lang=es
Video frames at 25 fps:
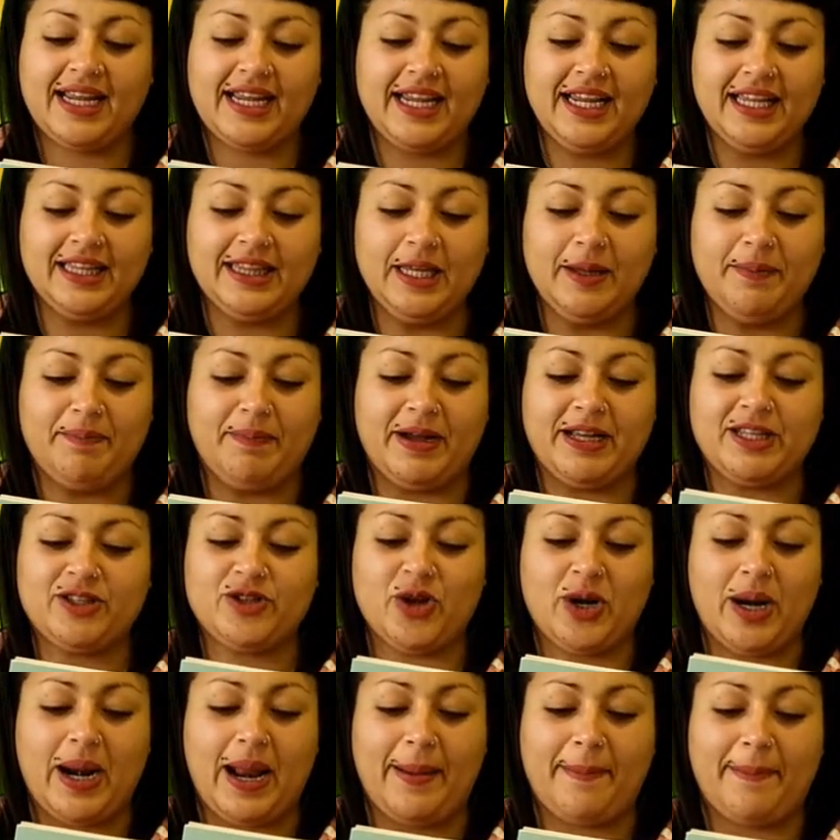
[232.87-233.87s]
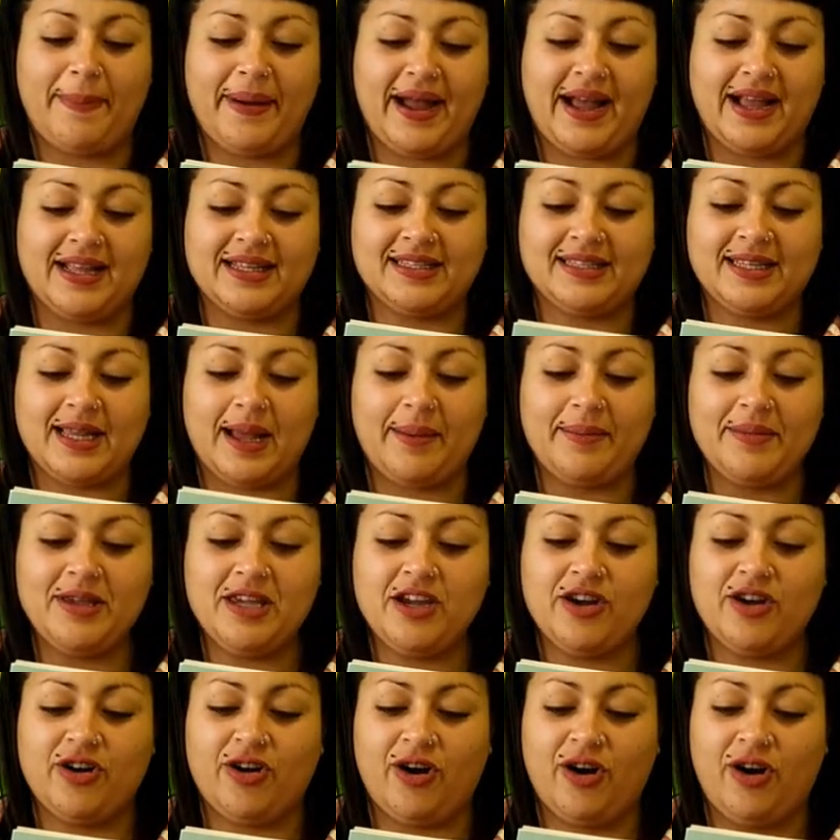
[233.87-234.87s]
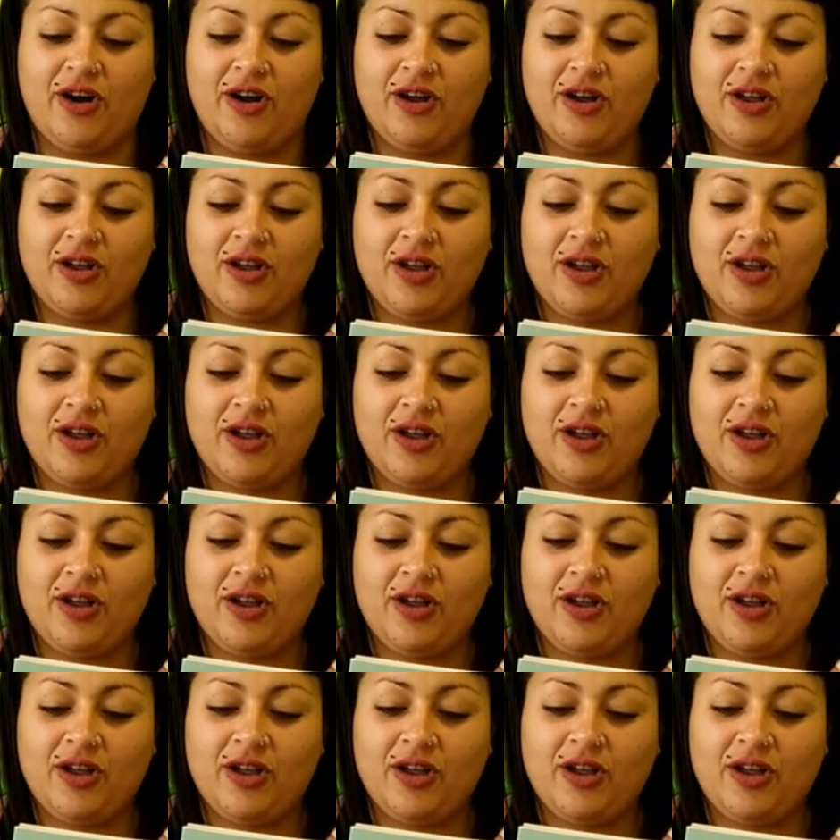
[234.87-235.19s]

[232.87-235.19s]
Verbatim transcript: ¿qué te pasó en la panza, amigo?